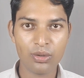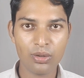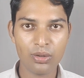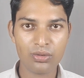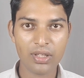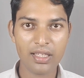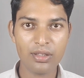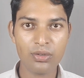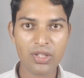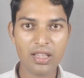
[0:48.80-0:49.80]
तो
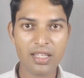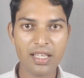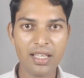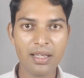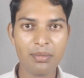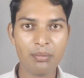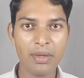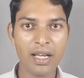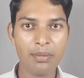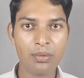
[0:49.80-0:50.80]
साथियों चलते हैं
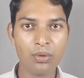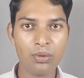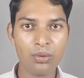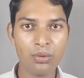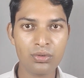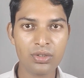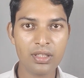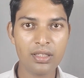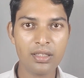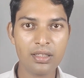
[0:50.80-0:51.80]
मैं आपको उस
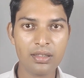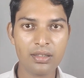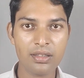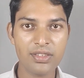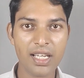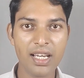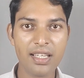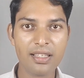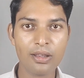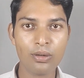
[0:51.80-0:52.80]

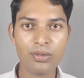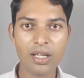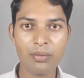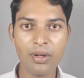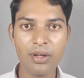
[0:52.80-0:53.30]
जगह ले चलता हूँ जहाँ